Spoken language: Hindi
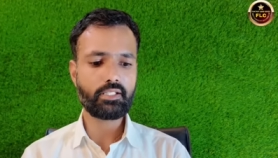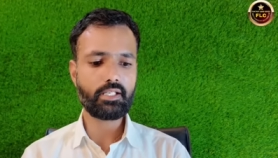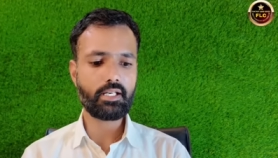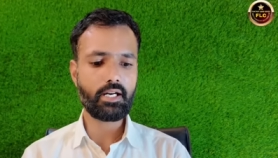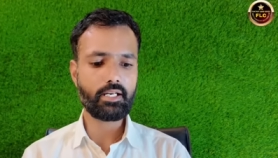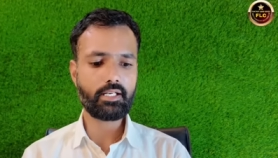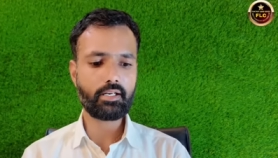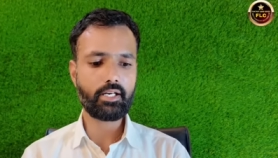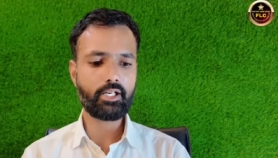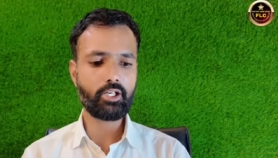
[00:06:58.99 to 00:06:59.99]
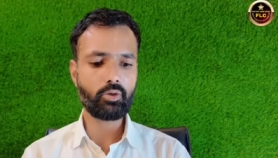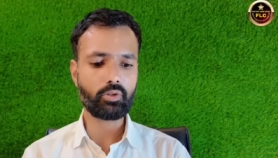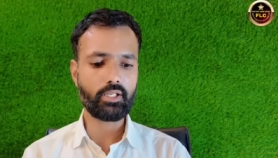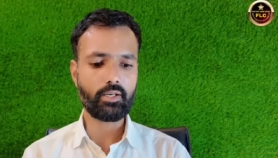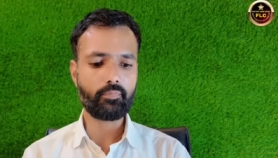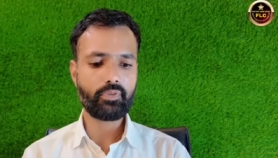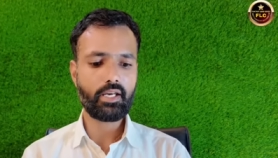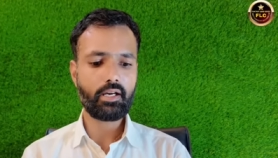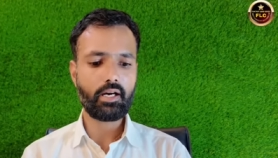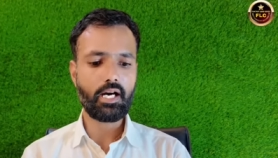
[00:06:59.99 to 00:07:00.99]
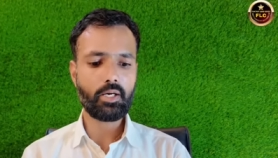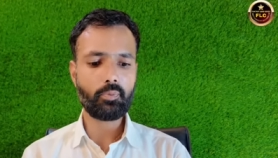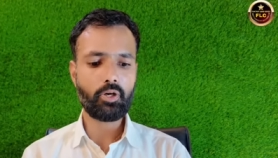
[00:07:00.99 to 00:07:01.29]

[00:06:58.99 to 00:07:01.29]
ये खिलाड़ी का क्रेडिट होता है आठ